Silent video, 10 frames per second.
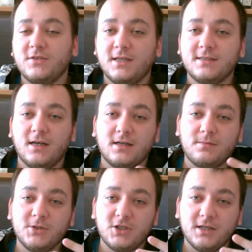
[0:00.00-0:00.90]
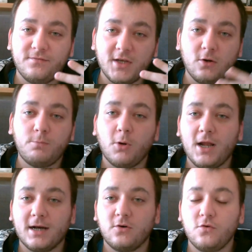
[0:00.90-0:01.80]
w sercach, myślę, wielu
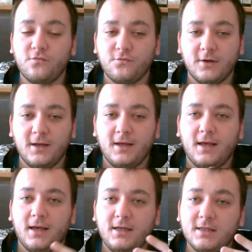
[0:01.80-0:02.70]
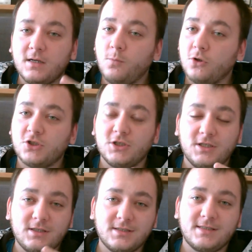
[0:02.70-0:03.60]
Polaków, i tych
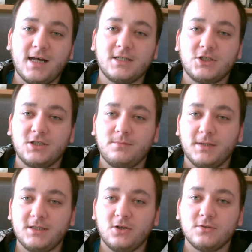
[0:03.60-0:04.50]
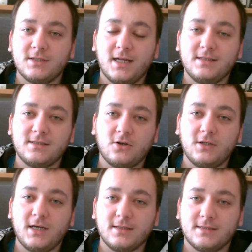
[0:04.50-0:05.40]
młodszych, i tych starszych, będzie on znany z
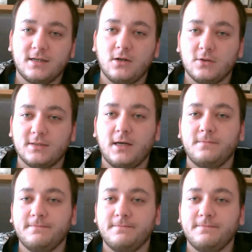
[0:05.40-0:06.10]
roli Hansa Klossa.